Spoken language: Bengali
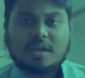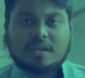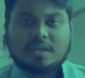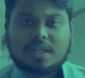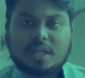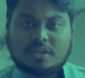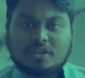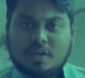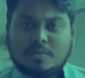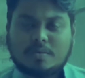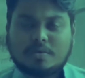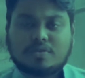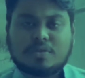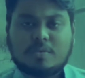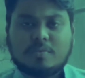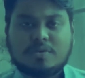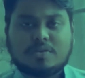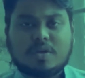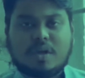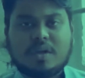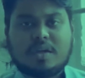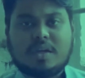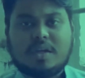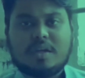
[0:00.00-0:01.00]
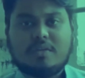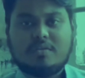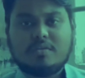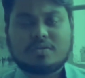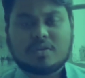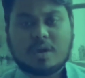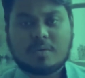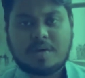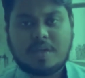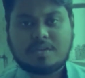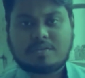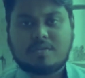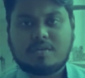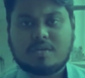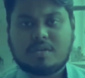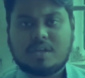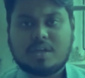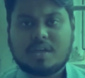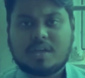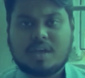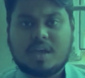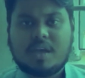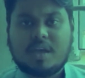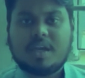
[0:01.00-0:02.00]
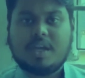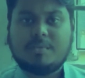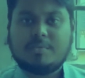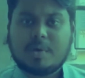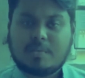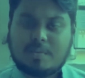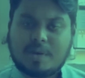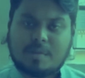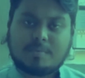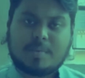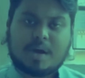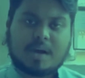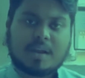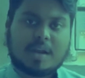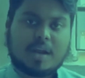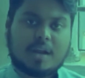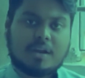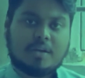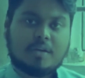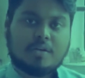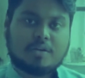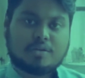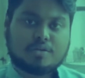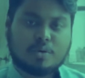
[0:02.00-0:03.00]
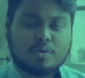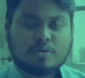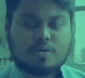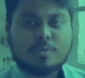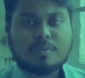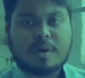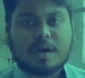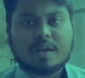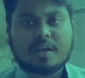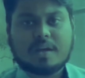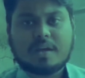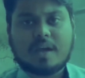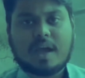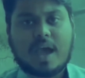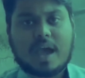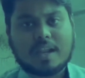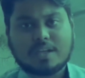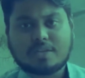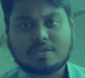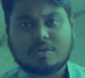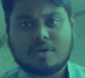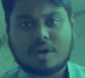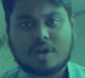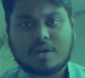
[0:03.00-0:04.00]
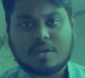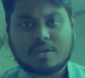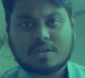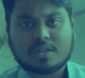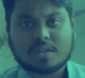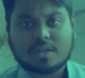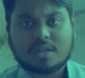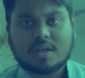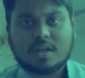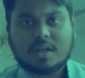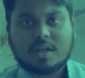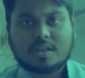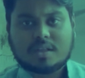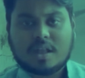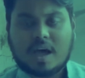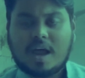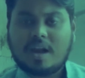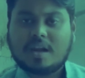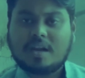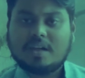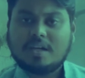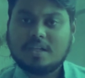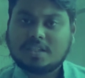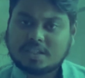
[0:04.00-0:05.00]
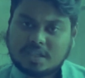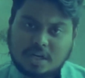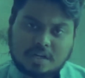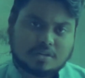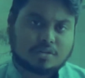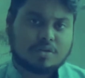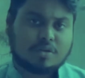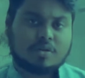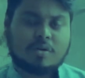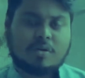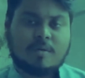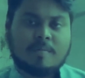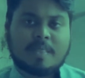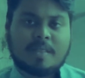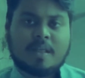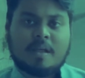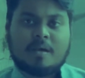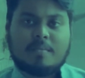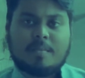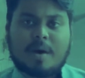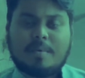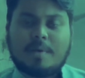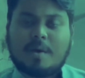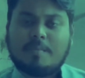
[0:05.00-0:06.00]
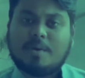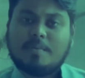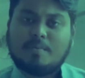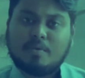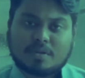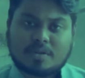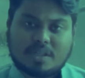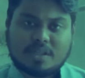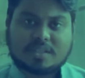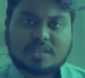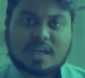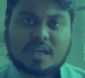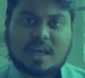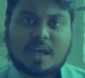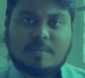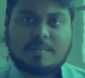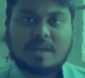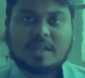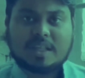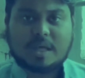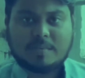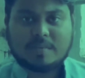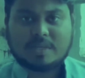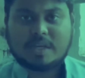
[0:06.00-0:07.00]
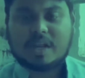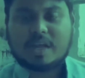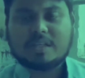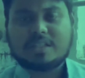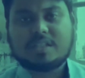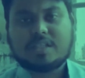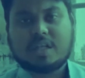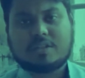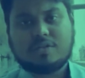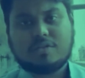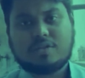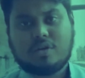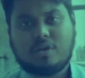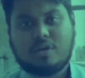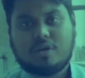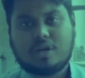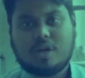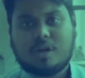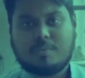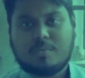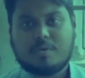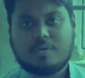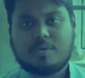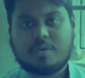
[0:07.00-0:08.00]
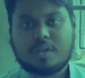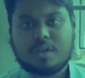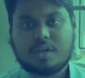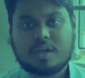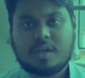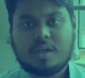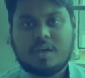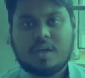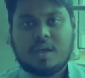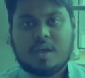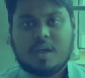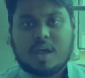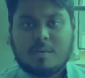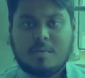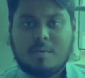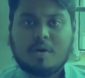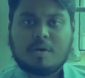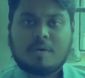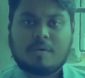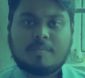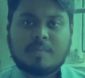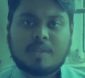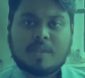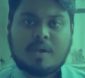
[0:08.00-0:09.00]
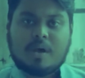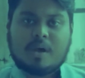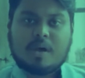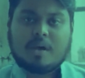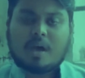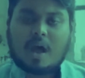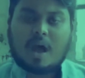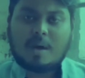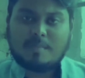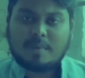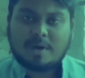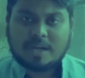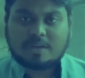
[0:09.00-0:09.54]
সেই সমস্ত বিষয়কে নিউজ কভারেজ করতে গিয়ে রিপাবলিক বাংলার সন্তু পানকে অ্যারেস্ট করা হয়েছে তার নিঃস্বার্থ ভাবে আমরা মুক্তি চাই আমরা দাবি জানাচ্ছি ছাত্র সংগঠনের পক্ষ থেকে এবং আমরা